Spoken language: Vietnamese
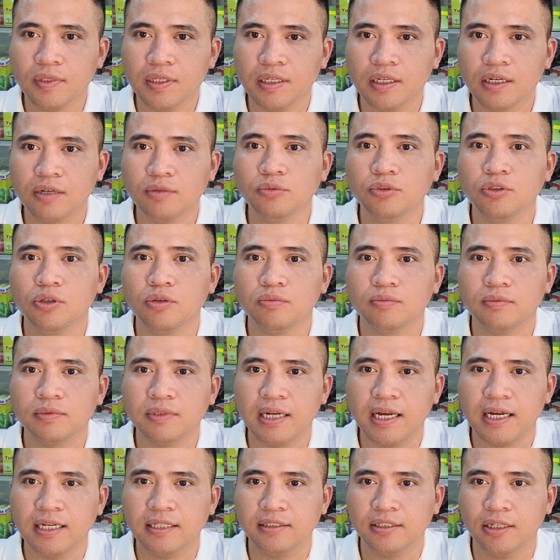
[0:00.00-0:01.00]
công dụng
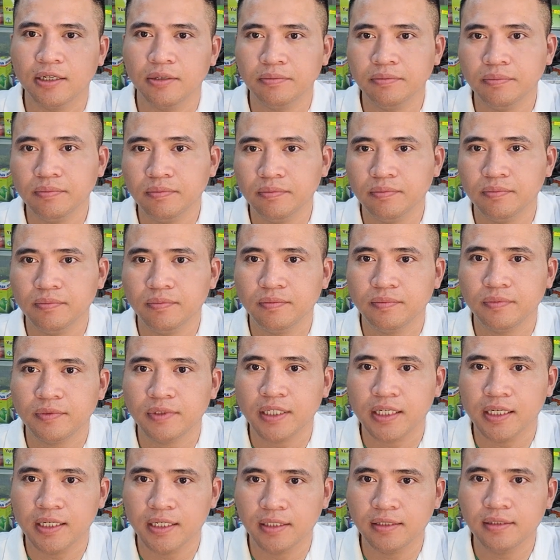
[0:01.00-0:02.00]
là chống
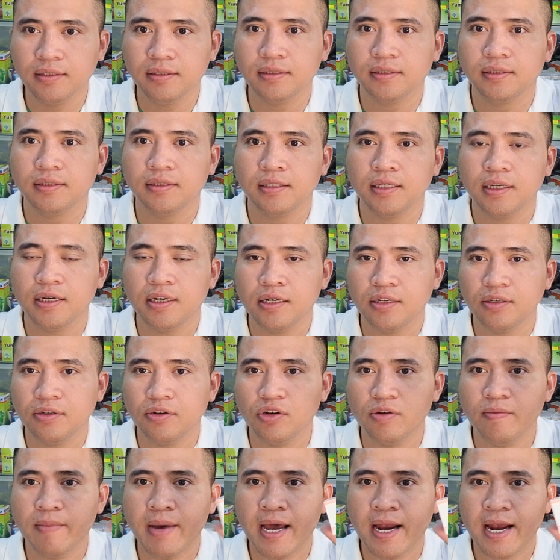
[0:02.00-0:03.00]
dị ứng
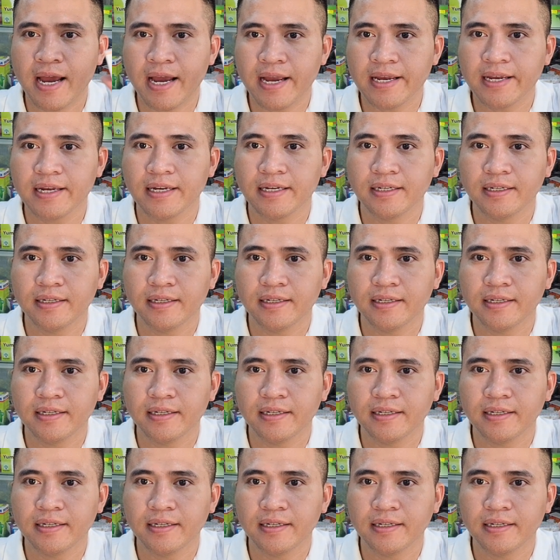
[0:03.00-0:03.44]
nổi mề đay